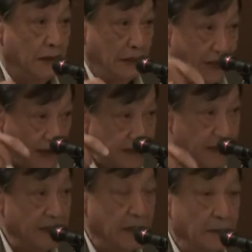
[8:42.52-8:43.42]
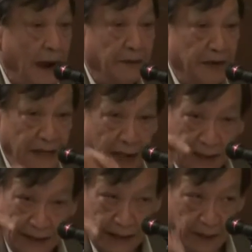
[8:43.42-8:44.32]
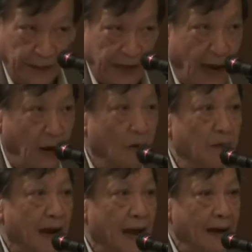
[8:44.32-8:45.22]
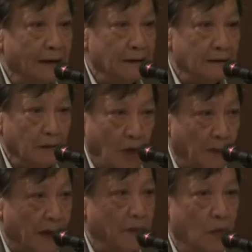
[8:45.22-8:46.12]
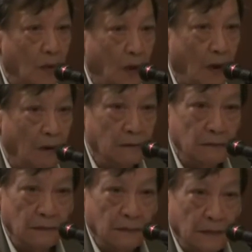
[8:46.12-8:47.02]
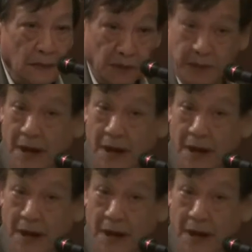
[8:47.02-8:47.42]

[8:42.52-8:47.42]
ที่ใช้สิทธิเสรีภาพในทางที่จะเป็นการล้มล้าง ระบอบการปกครอง หรือ